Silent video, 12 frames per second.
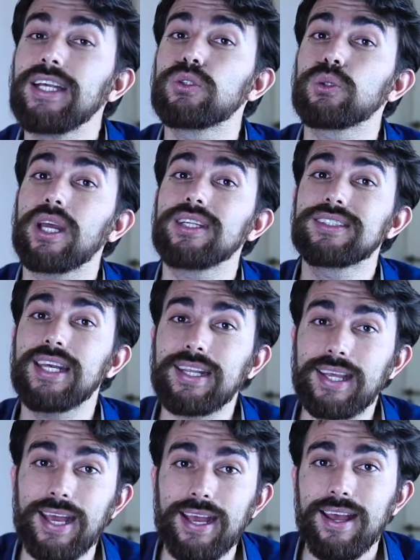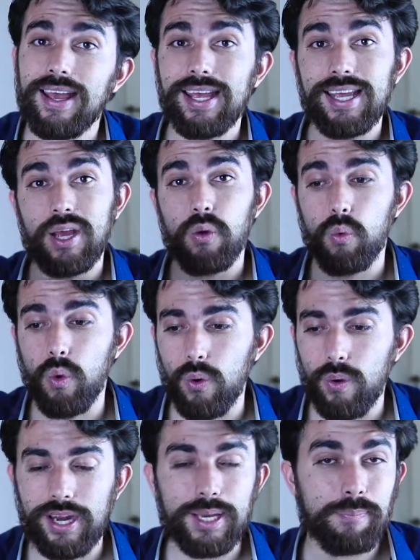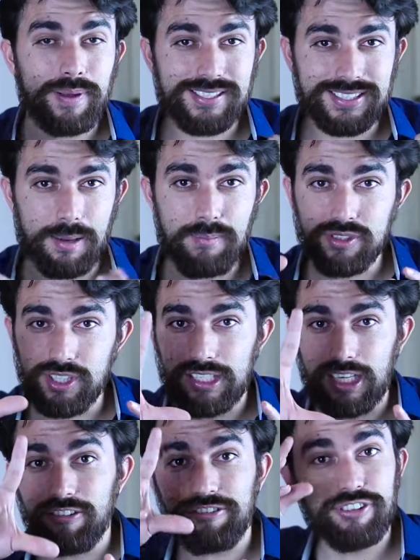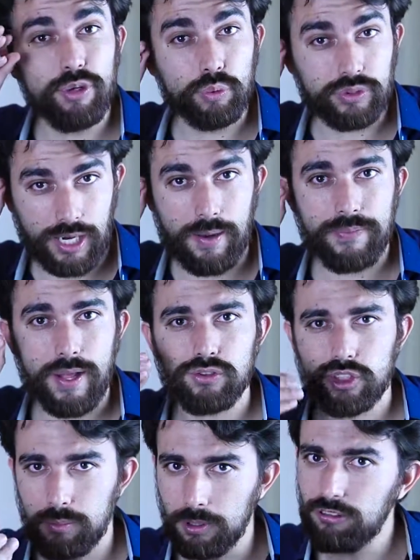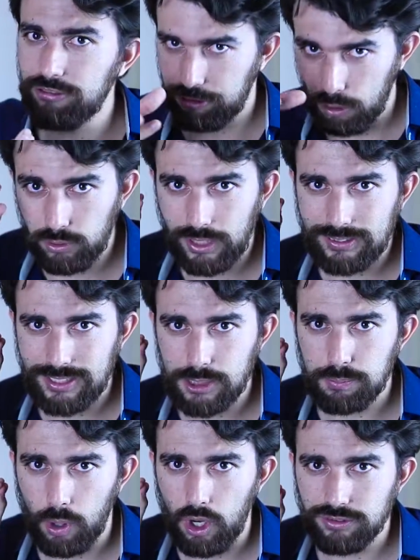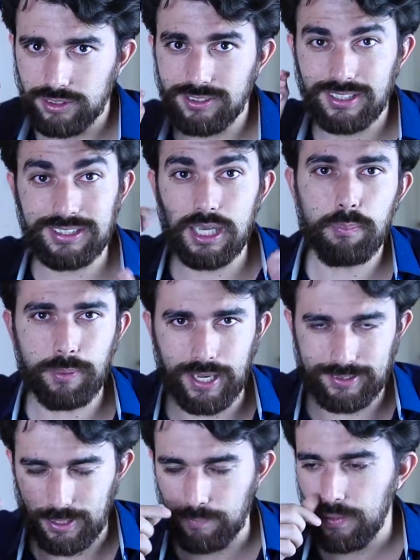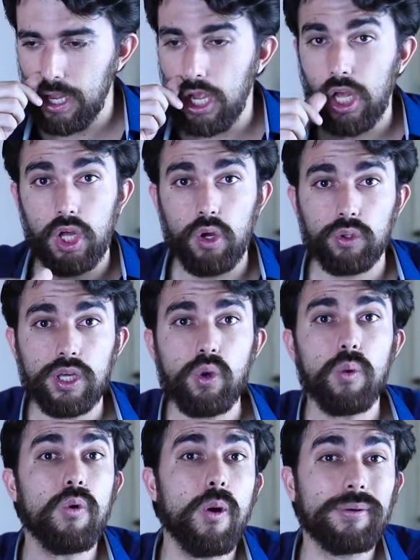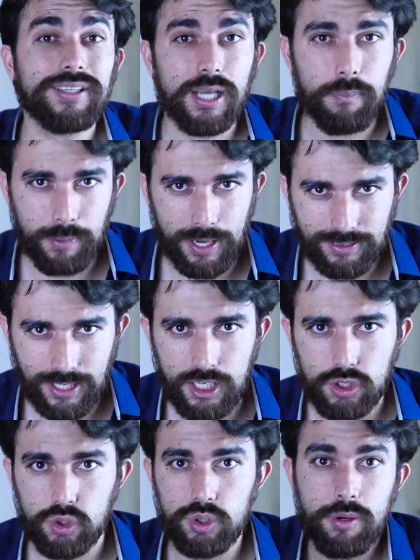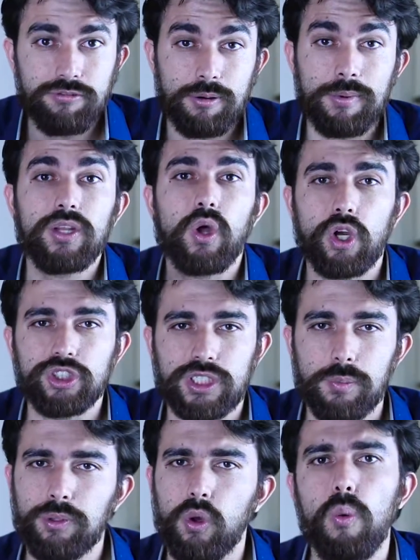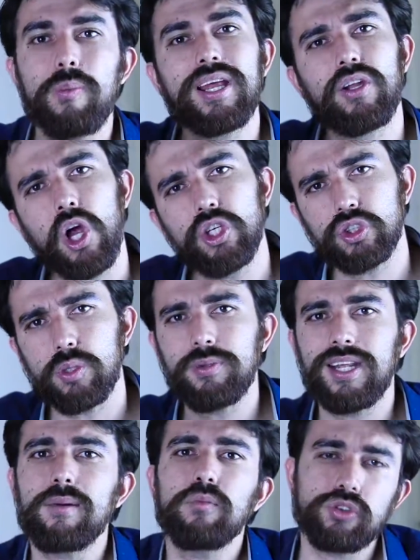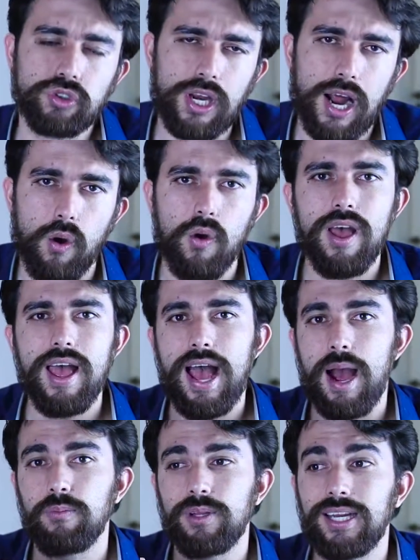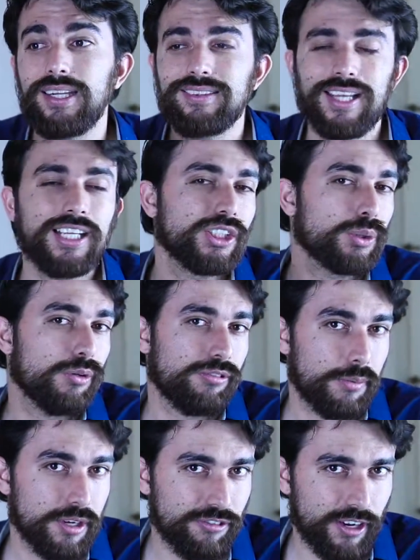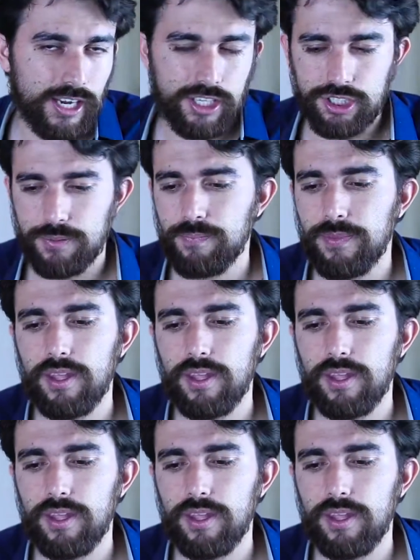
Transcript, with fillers: Isso quer dizer que ele percebe o seguinte, ele filtra, né? O ser humano filtra as respostas e interpreta. Que como o homem interpreta isso? De uma forma lógica, porque o homem é lógico, a mulher é emocional. A mulher entende de uma forma diferente.